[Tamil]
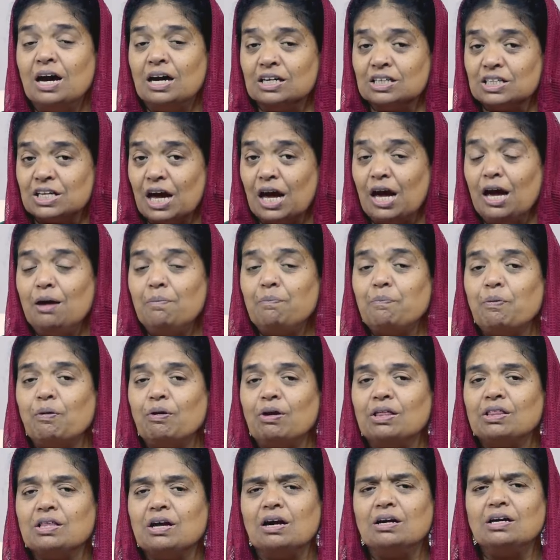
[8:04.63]
அதே
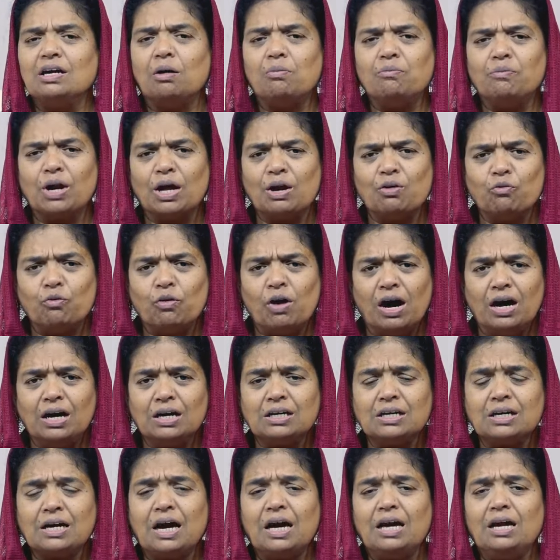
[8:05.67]
போலதான் நம்முடைய
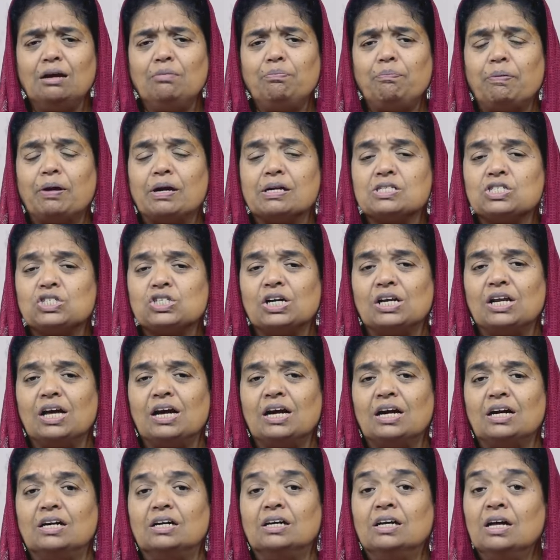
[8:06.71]
வாழ்க்கையின்
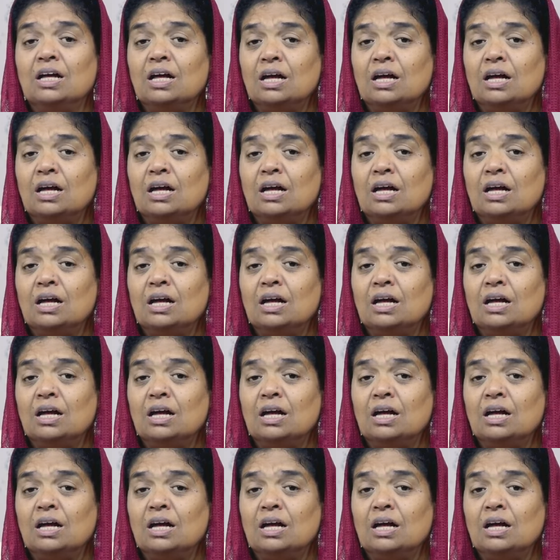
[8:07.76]
பிரச்சனைகள்